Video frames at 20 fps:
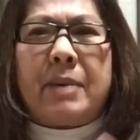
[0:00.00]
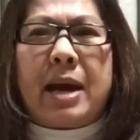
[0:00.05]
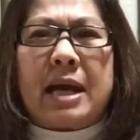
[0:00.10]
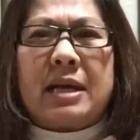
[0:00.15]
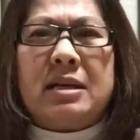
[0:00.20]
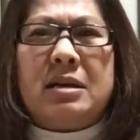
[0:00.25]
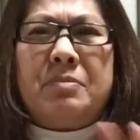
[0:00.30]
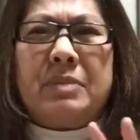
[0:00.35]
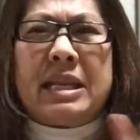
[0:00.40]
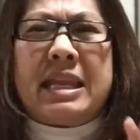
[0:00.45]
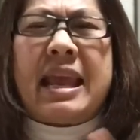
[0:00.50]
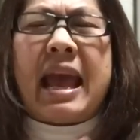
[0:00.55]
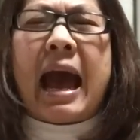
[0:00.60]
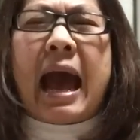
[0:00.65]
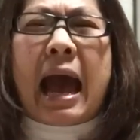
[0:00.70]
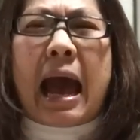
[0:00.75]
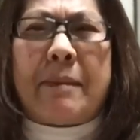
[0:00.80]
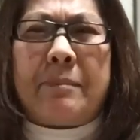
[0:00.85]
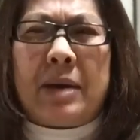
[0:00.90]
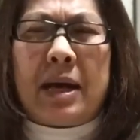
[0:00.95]
มาคือมันห
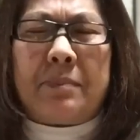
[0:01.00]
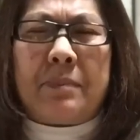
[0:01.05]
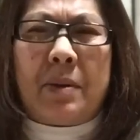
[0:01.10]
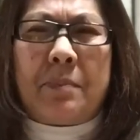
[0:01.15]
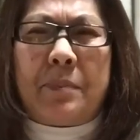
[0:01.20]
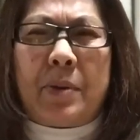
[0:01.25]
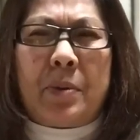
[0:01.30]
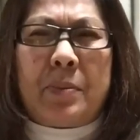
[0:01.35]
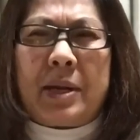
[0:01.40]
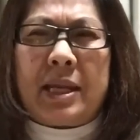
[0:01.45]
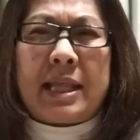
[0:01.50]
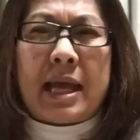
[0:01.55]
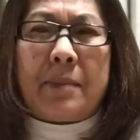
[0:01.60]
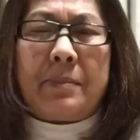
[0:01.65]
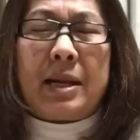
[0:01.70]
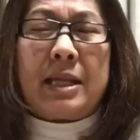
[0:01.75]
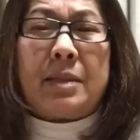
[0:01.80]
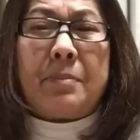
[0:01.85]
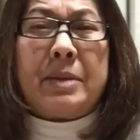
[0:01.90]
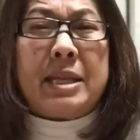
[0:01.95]
ยาบอะป้าแป๋วไม่ได้ทำ
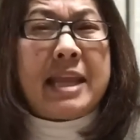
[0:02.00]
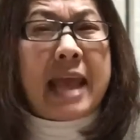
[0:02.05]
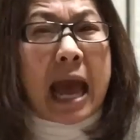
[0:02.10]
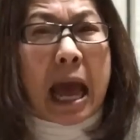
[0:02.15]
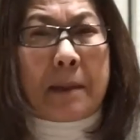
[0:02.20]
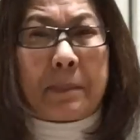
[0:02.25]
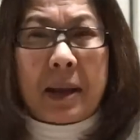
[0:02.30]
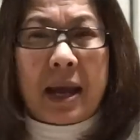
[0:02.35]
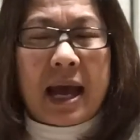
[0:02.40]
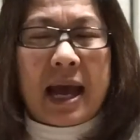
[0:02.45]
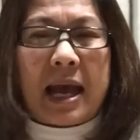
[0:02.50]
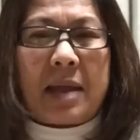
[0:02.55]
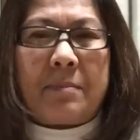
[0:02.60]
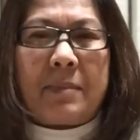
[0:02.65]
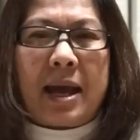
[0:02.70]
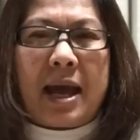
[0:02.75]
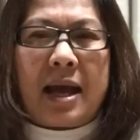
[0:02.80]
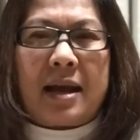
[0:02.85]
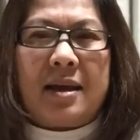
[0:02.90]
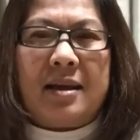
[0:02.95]
อะไรแต่มันหยาบคาย
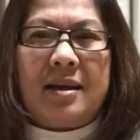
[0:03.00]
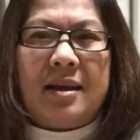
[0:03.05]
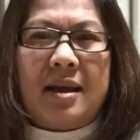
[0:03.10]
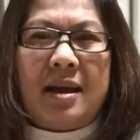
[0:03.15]
มาก